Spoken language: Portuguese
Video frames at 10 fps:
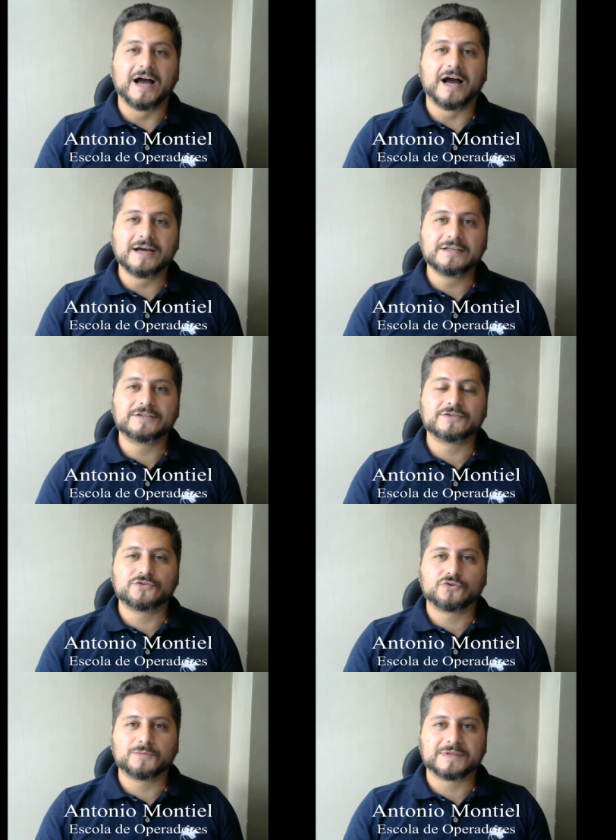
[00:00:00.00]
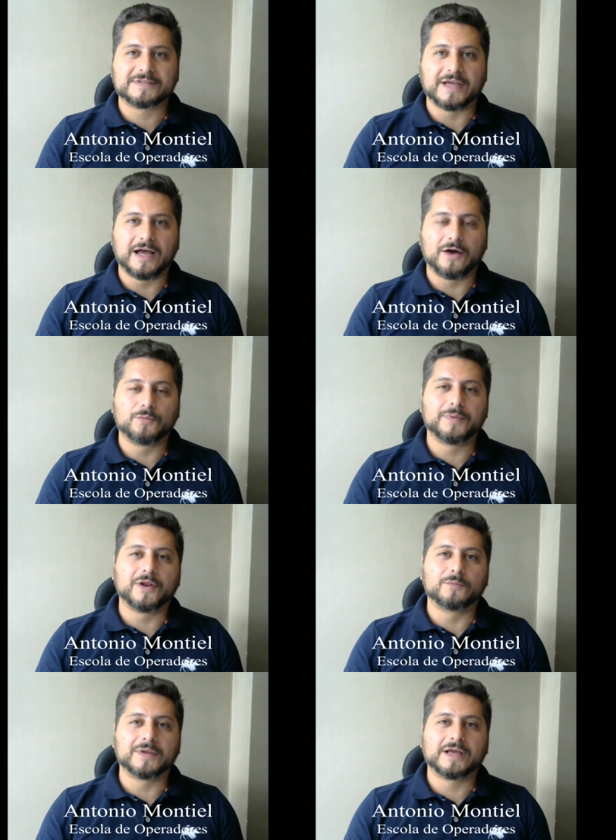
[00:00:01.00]
antes de começar a
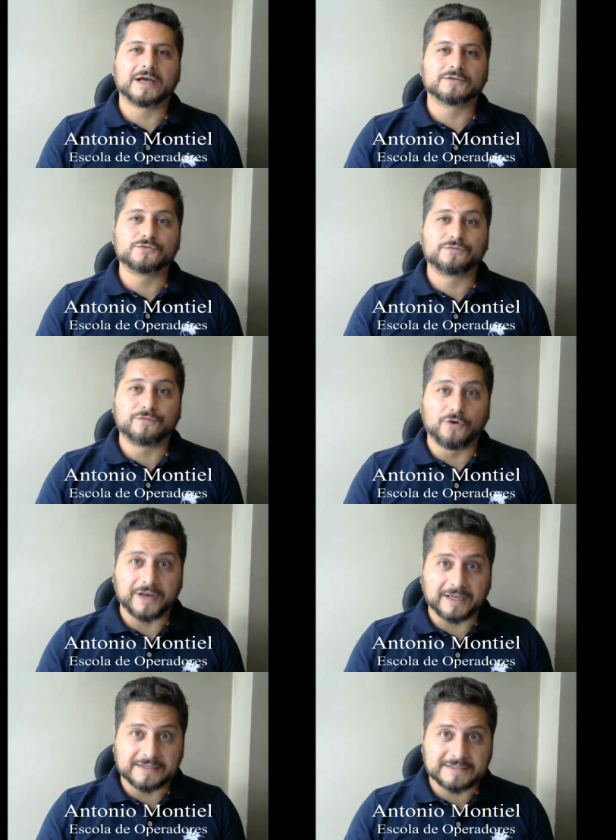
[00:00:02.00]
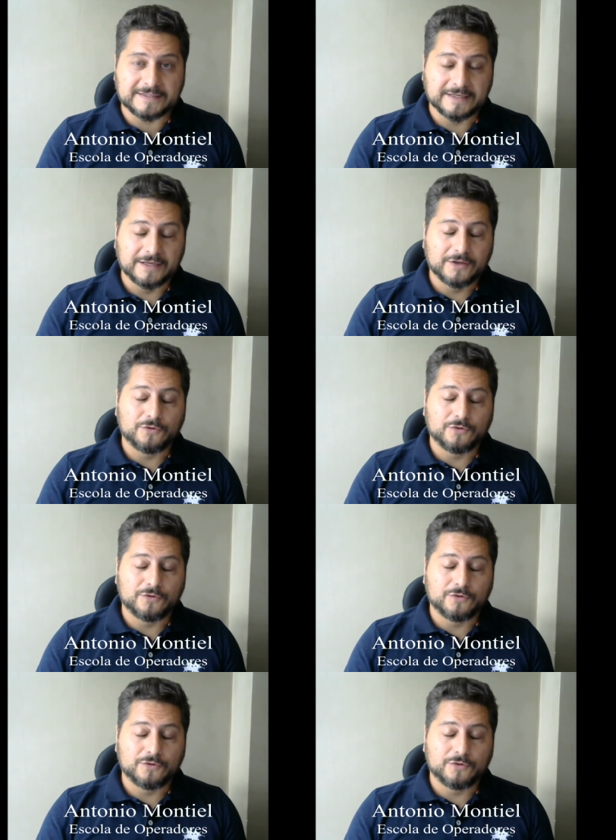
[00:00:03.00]
operar o mercado de Forex,